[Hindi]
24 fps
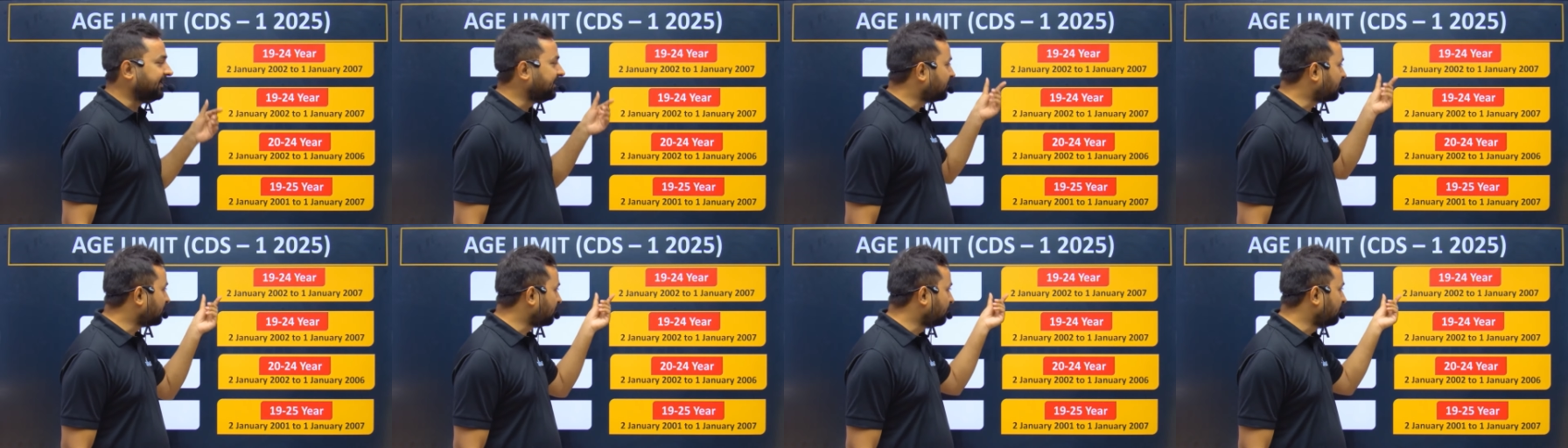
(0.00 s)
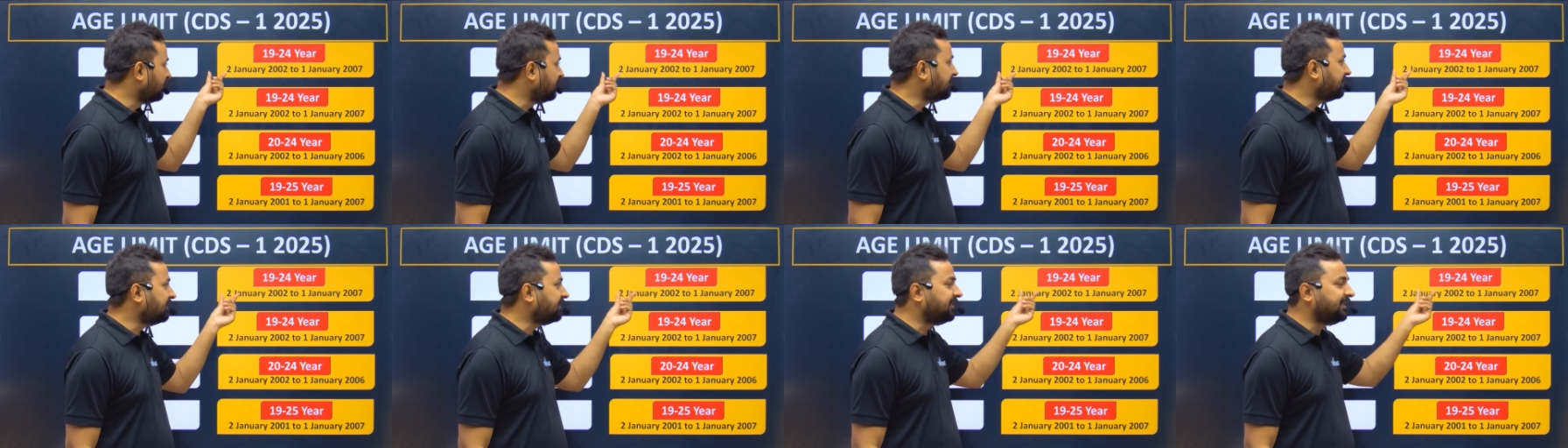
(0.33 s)

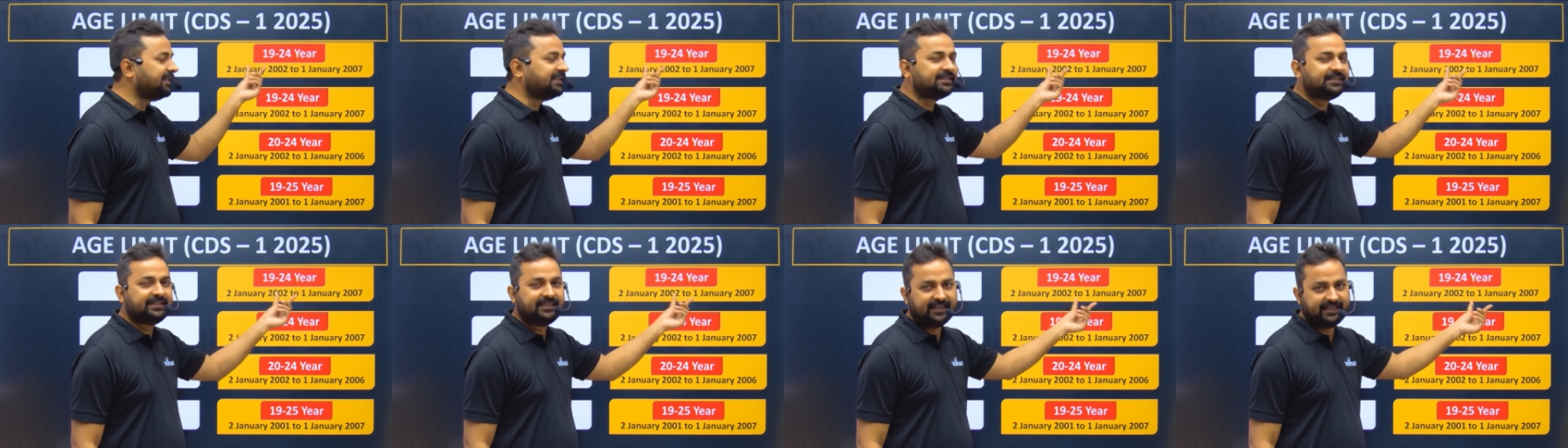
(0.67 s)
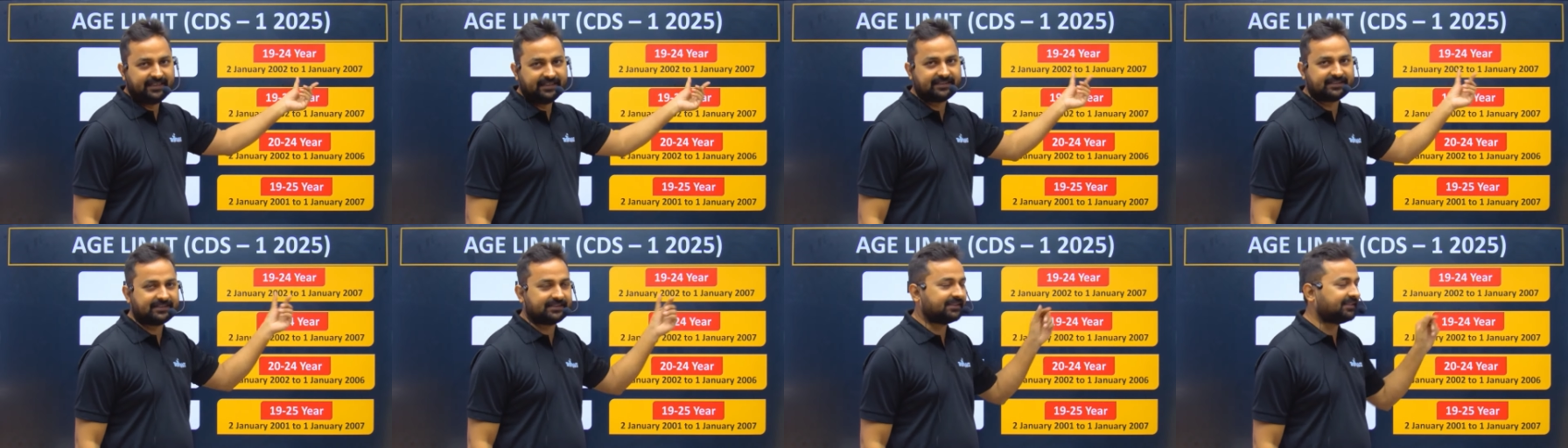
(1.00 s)
इंक्लूडिंग दीज
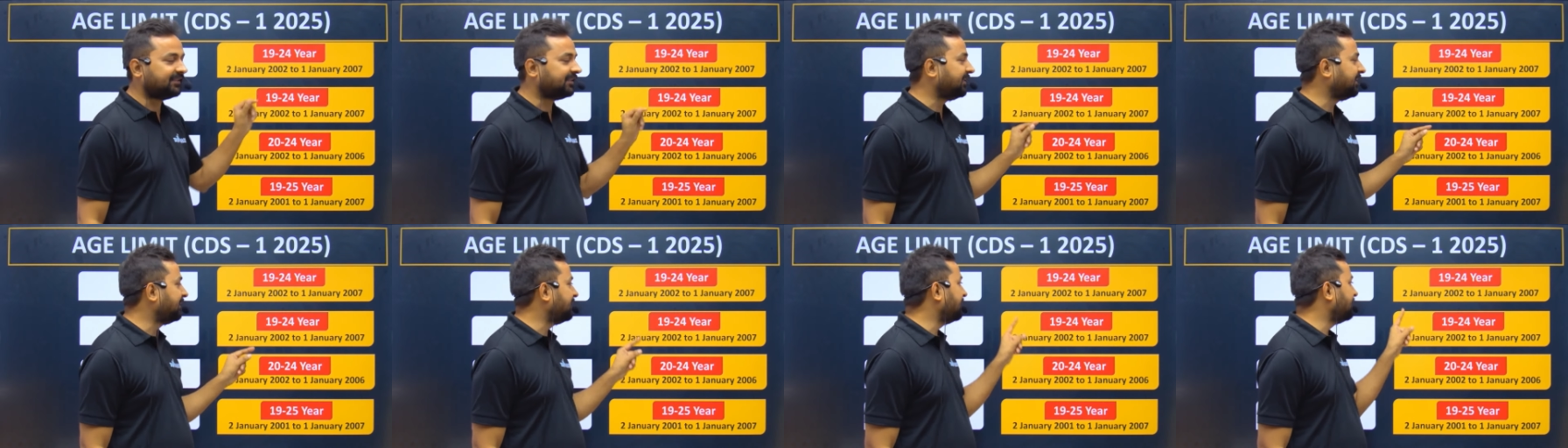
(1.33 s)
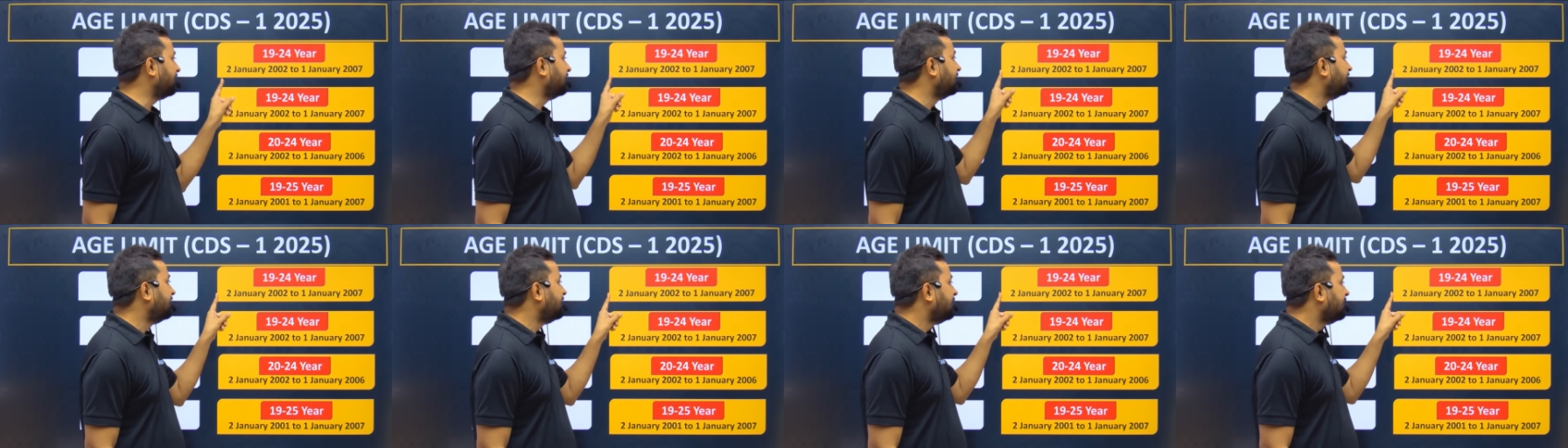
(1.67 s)
डेट्स ठीक है